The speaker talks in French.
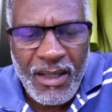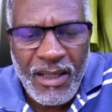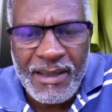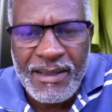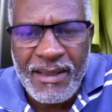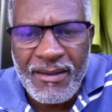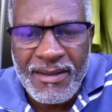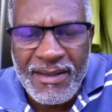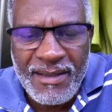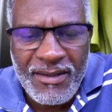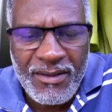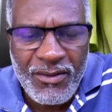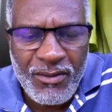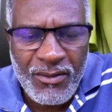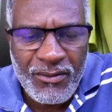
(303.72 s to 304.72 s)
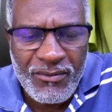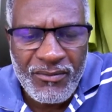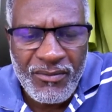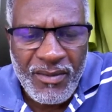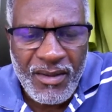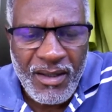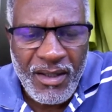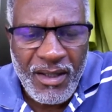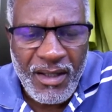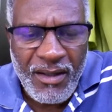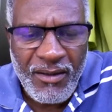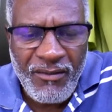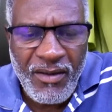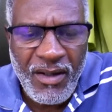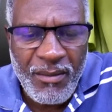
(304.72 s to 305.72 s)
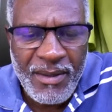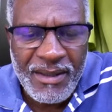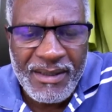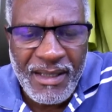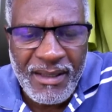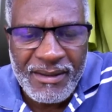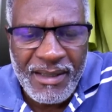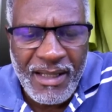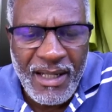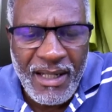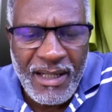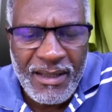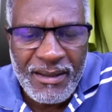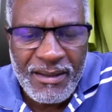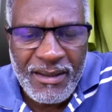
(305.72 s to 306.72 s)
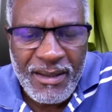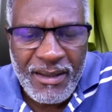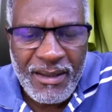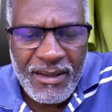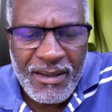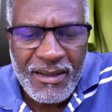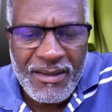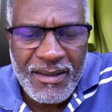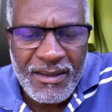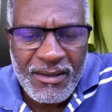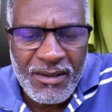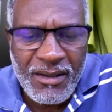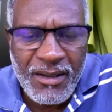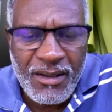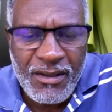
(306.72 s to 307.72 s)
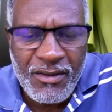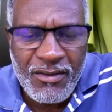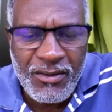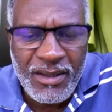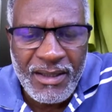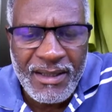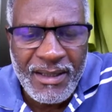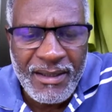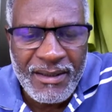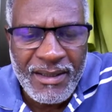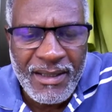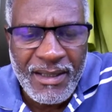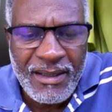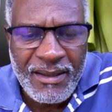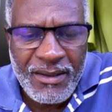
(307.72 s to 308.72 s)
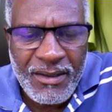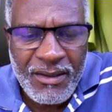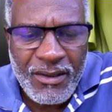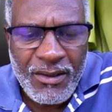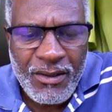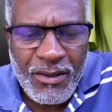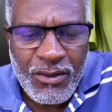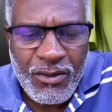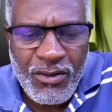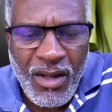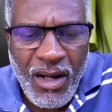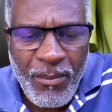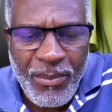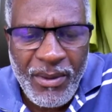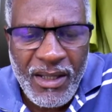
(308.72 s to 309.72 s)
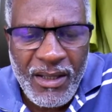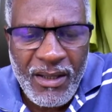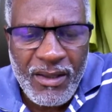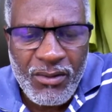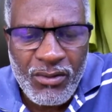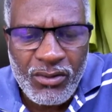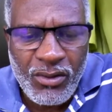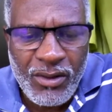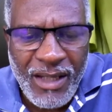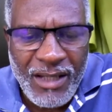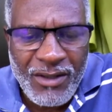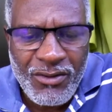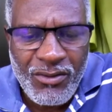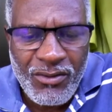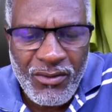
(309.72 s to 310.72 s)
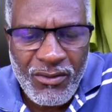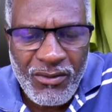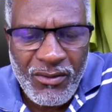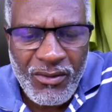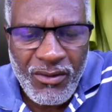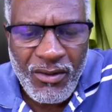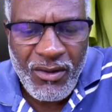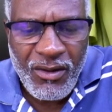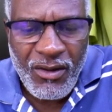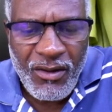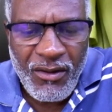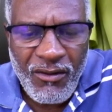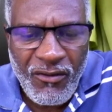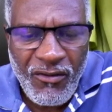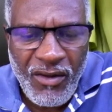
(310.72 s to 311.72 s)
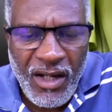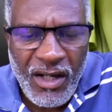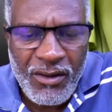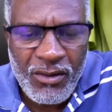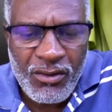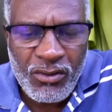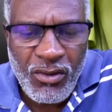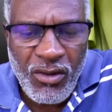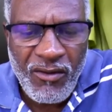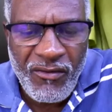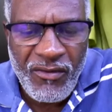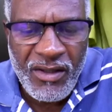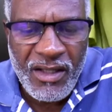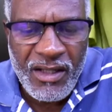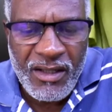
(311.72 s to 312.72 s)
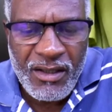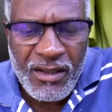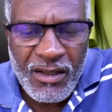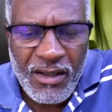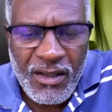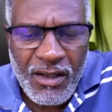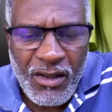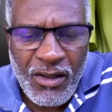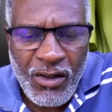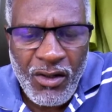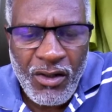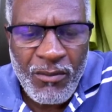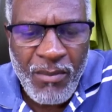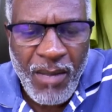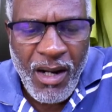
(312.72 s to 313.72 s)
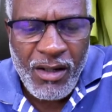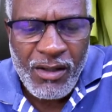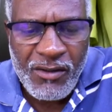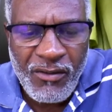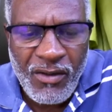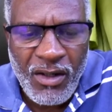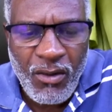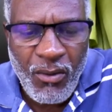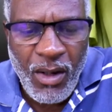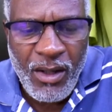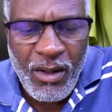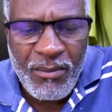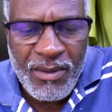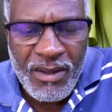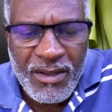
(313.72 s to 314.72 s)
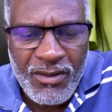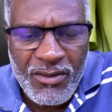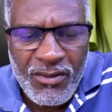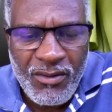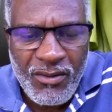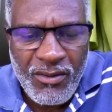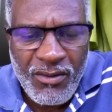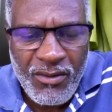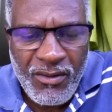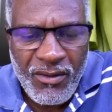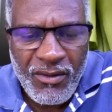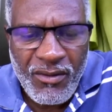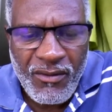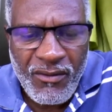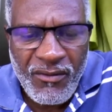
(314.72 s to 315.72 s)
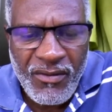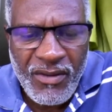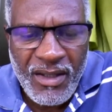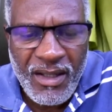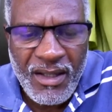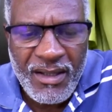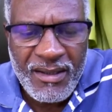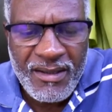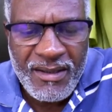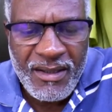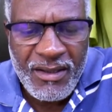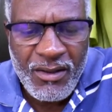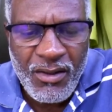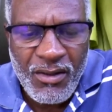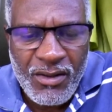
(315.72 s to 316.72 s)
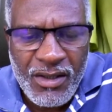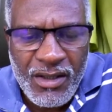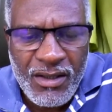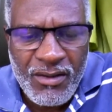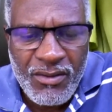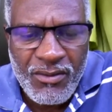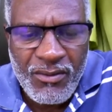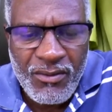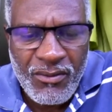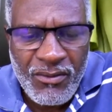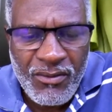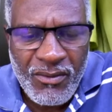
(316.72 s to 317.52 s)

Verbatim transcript: Intercession. Verbe éternel, dans ces temps qui sont les derniers, tu as pris notre nature. Fais de notre vie une marche vers le royaume des cieux. Viens Seigneur Jésus,